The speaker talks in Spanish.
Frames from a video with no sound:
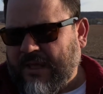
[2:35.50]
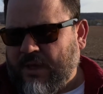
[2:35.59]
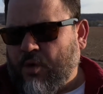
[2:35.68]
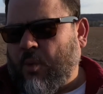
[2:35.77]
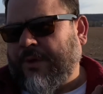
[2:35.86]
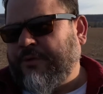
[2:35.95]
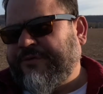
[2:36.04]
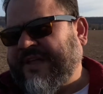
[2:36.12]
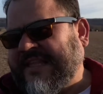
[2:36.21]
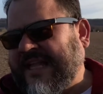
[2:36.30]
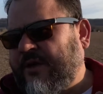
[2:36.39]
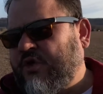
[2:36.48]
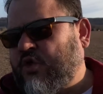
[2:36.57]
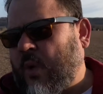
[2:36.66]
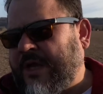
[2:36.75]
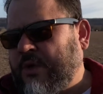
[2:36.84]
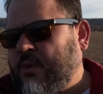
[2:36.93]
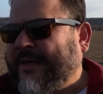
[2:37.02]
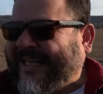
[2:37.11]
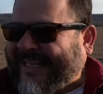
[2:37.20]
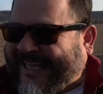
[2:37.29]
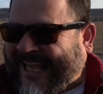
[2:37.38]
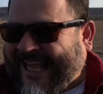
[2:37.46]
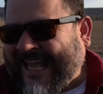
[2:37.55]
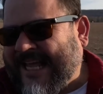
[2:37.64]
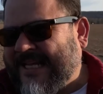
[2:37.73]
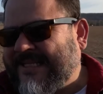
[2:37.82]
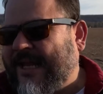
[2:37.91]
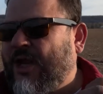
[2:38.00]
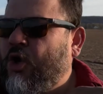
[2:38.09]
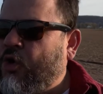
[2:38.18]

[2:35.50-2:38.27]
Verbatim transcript: cuando usted tiene un sueño, ¿qué es lo